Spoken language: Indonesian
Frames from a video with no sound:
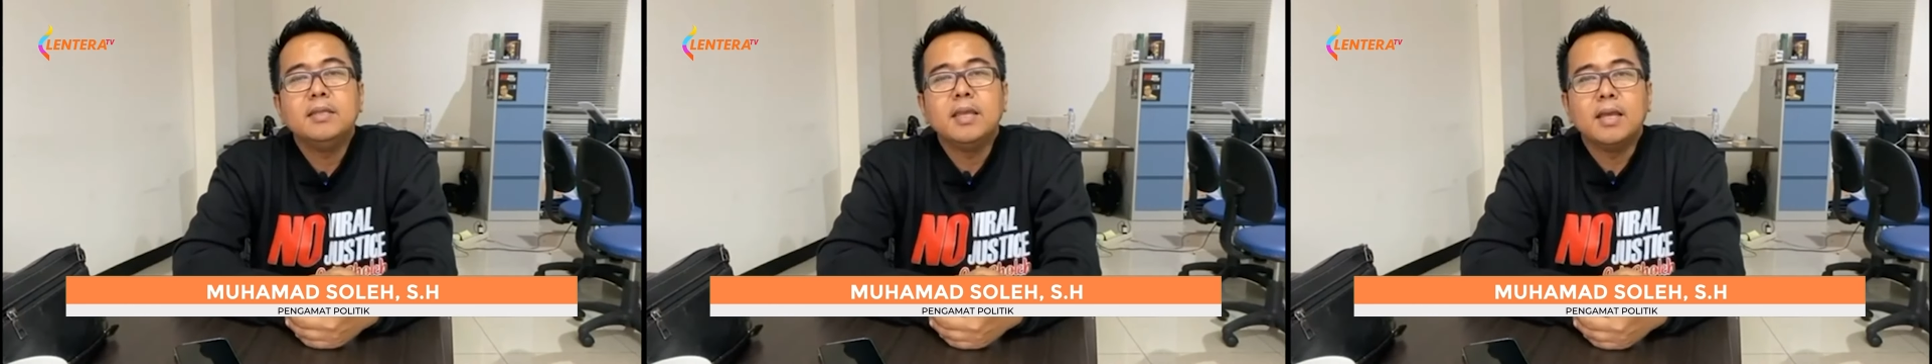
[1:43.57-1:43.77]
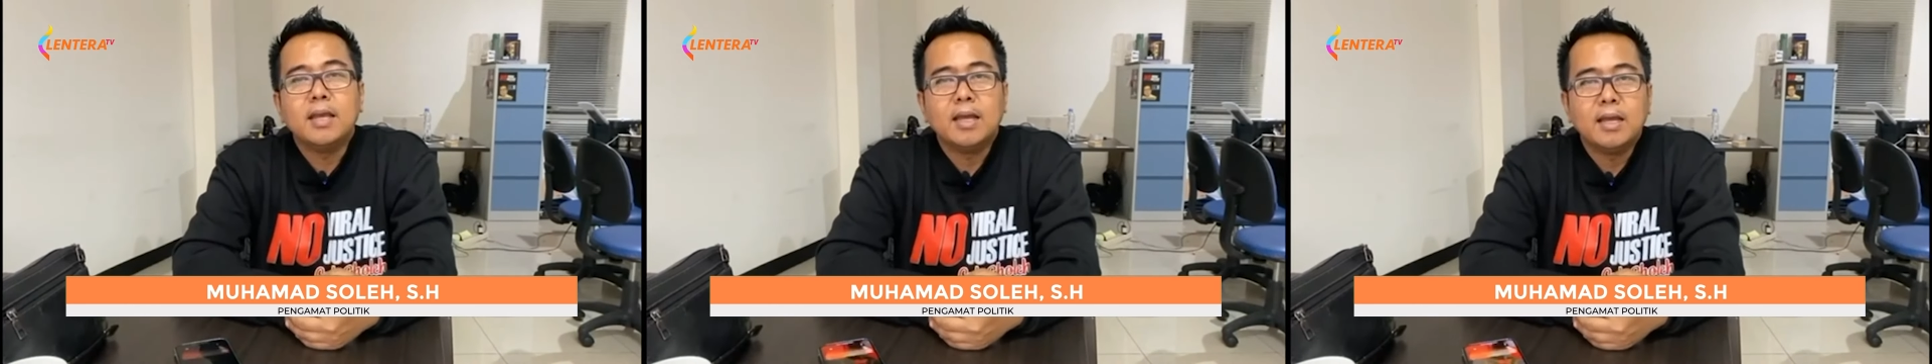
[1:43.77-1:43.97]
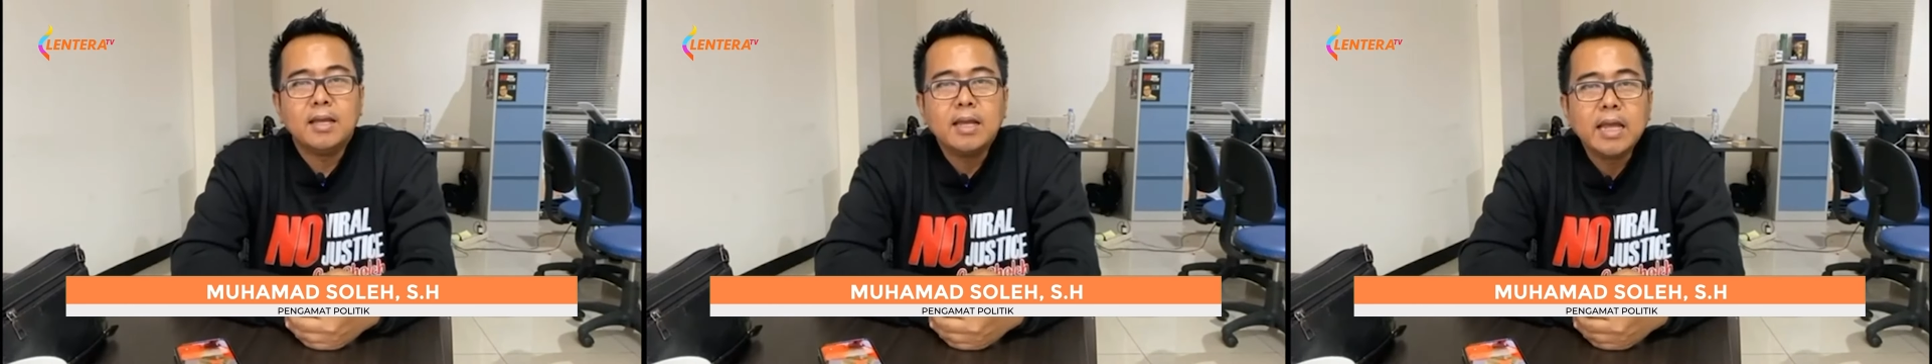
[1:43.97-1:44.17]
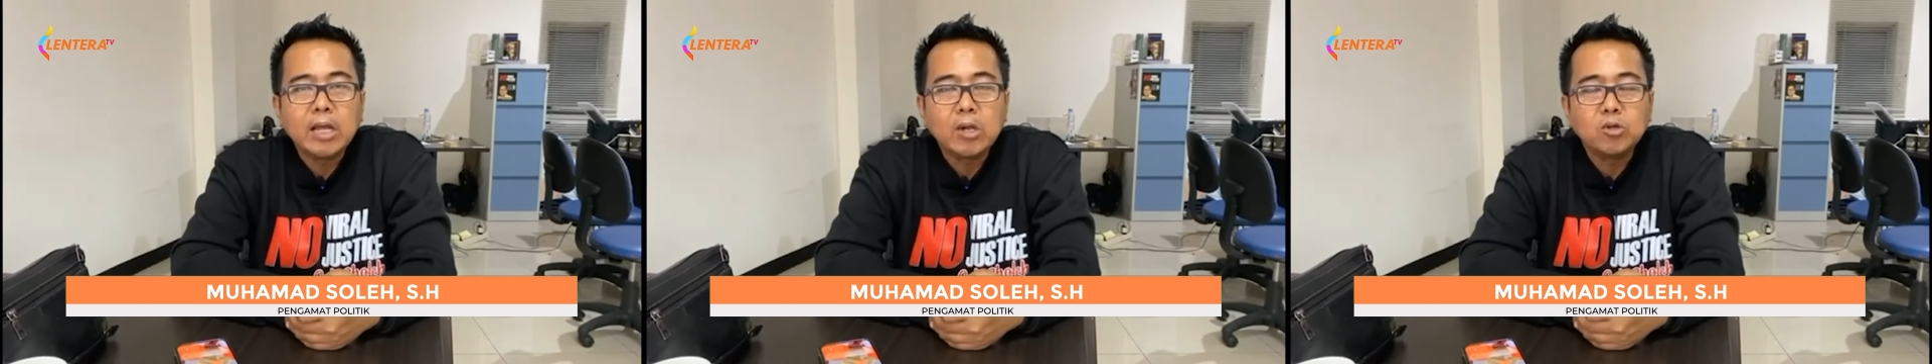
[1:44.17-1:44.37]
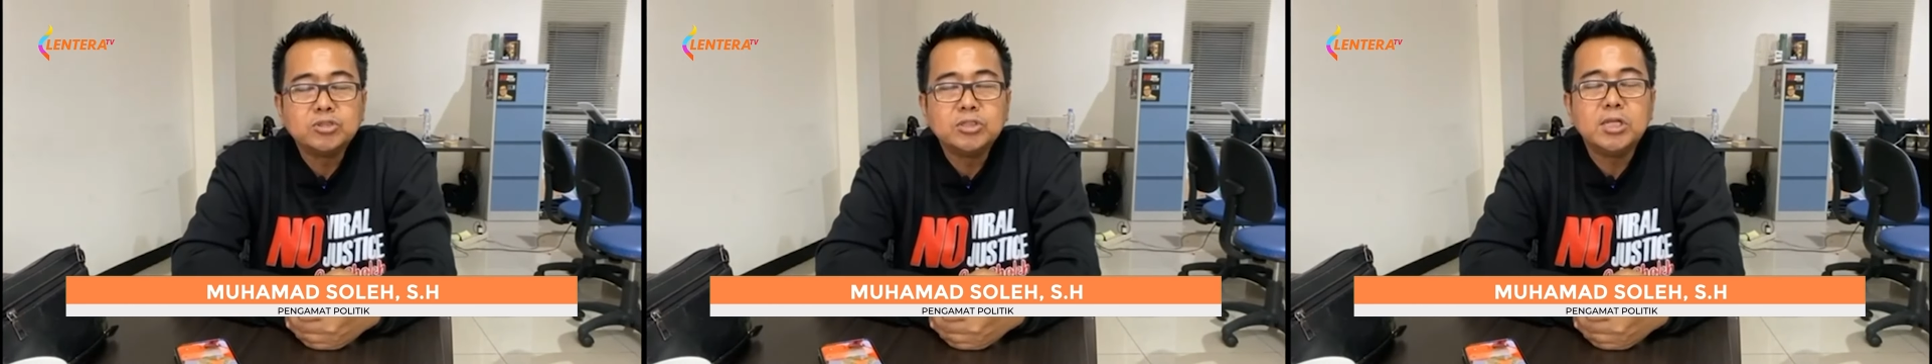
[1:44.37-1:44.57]
ya
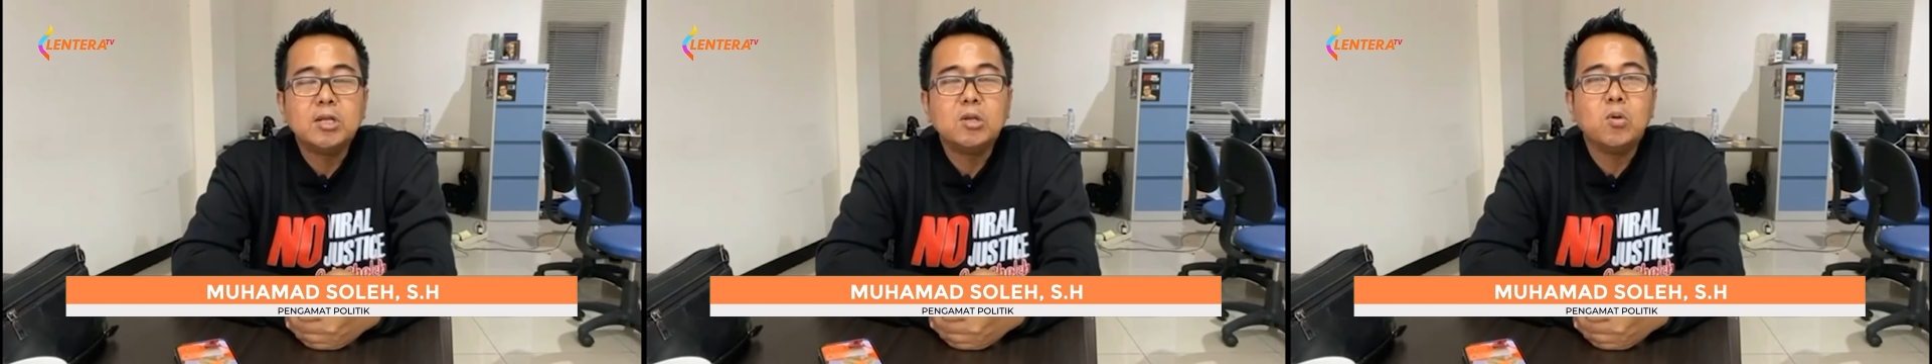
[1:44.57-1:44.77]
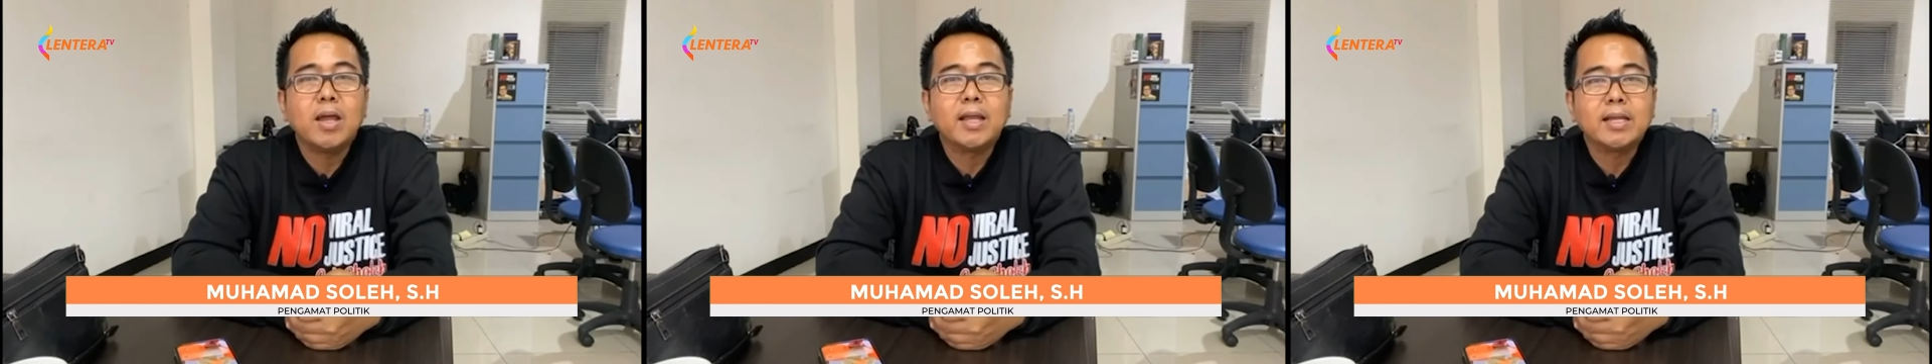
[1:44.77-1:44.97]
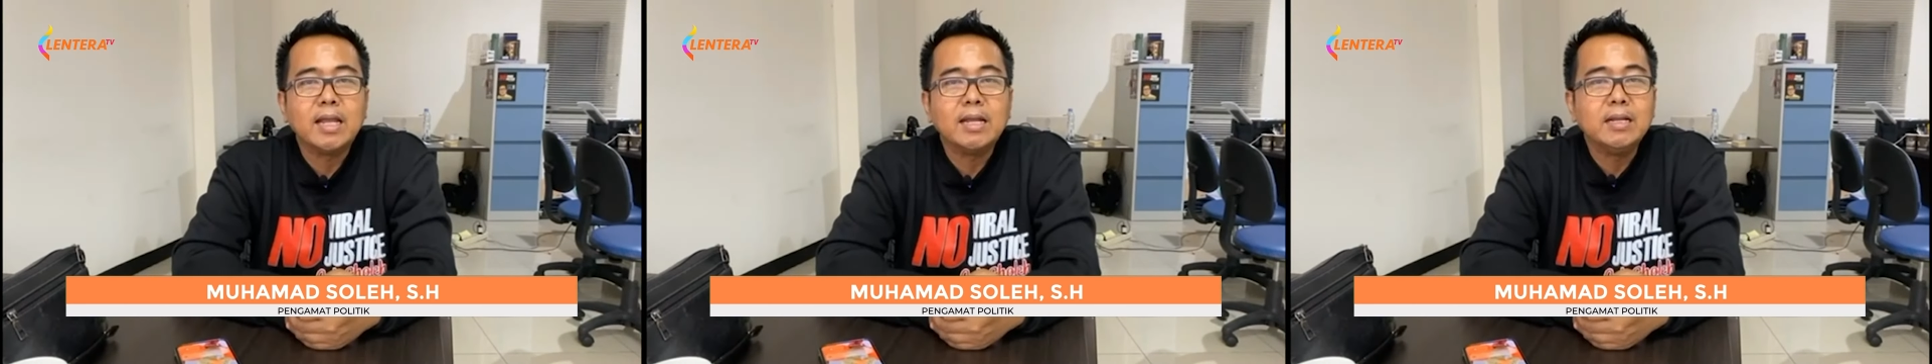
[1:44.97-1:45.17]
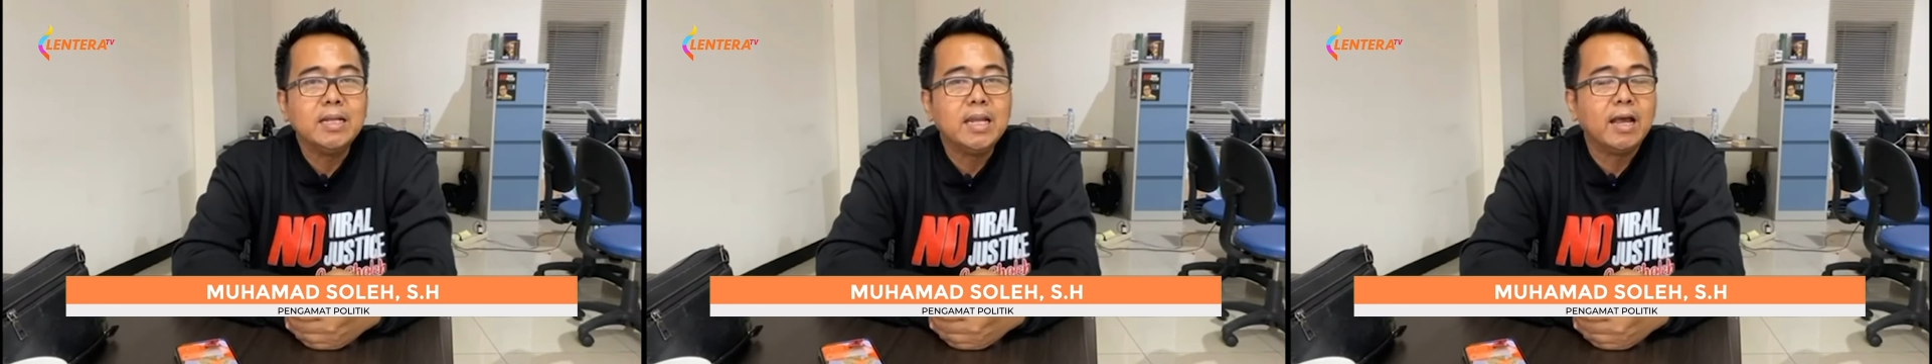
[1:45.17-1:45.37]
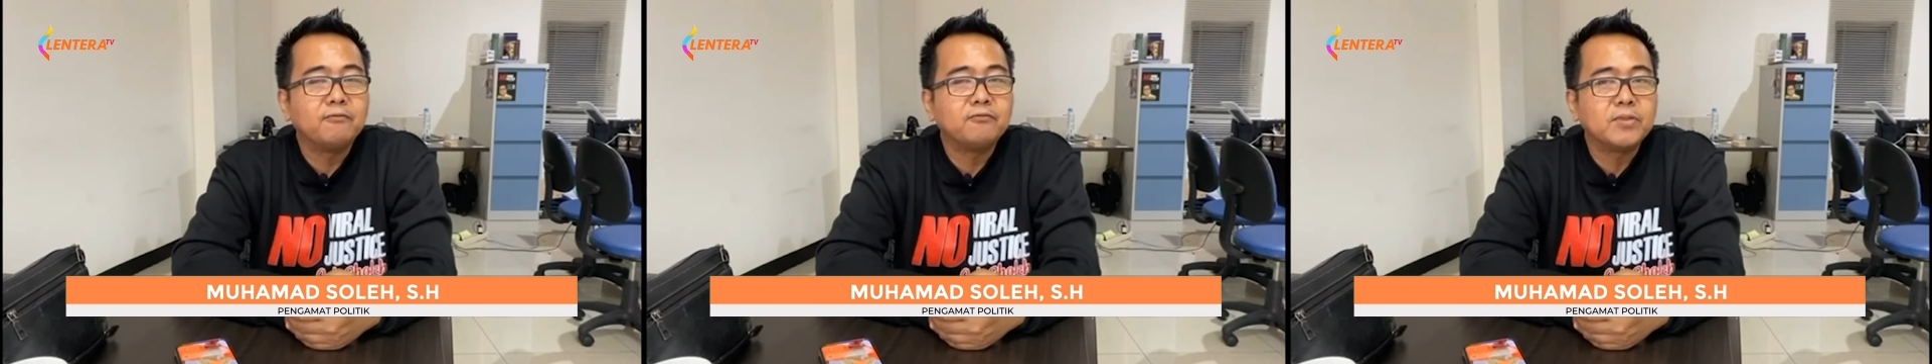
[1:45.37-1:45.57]
harus dikeluarkan
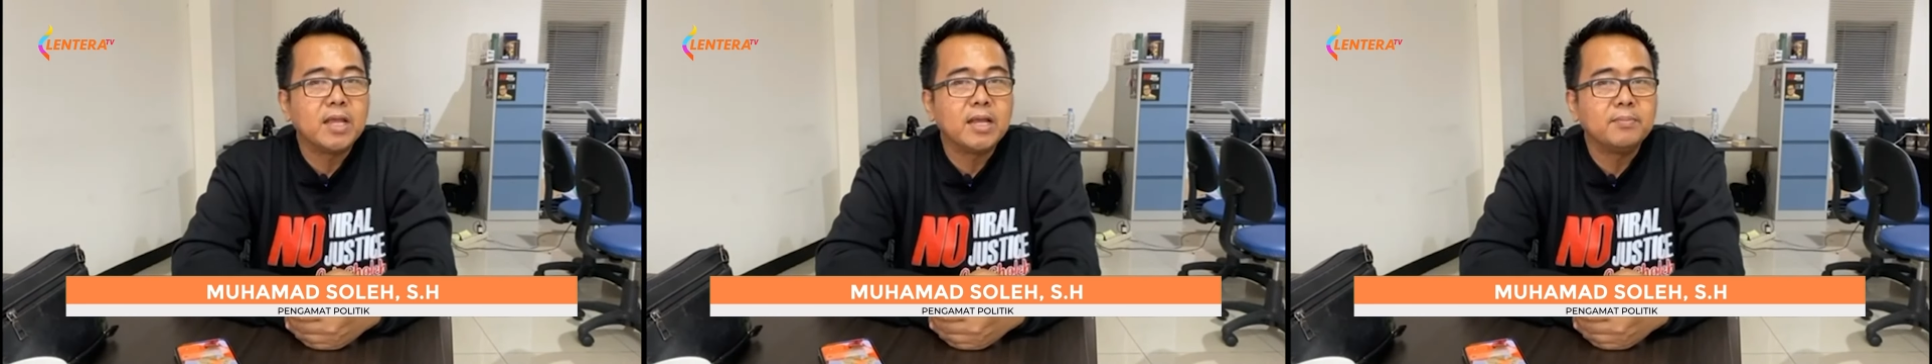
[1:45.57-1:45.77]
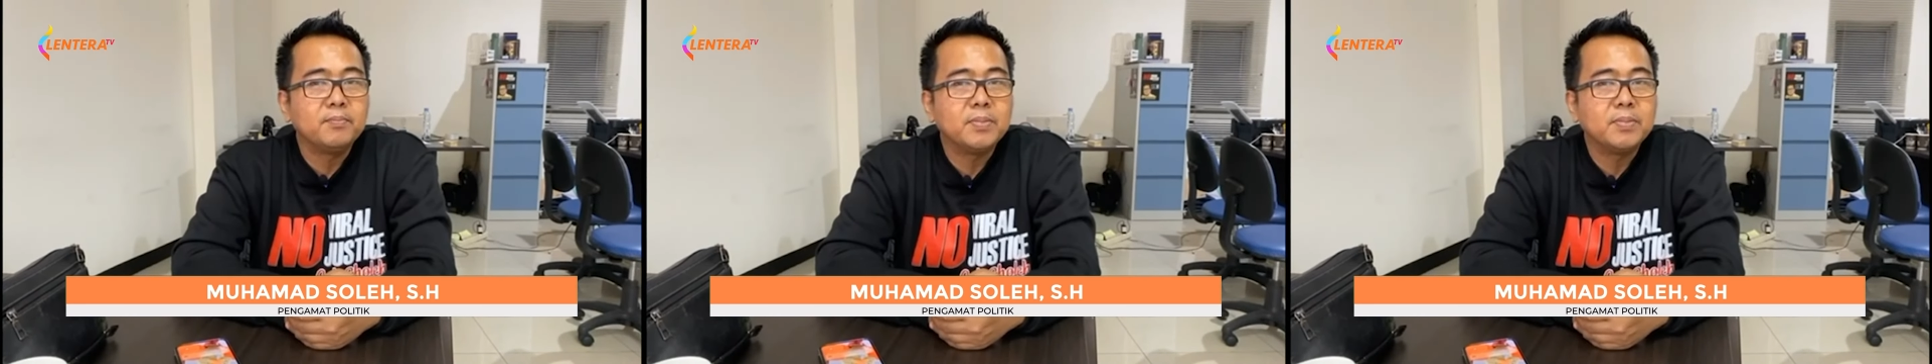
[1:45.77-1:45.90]
daftar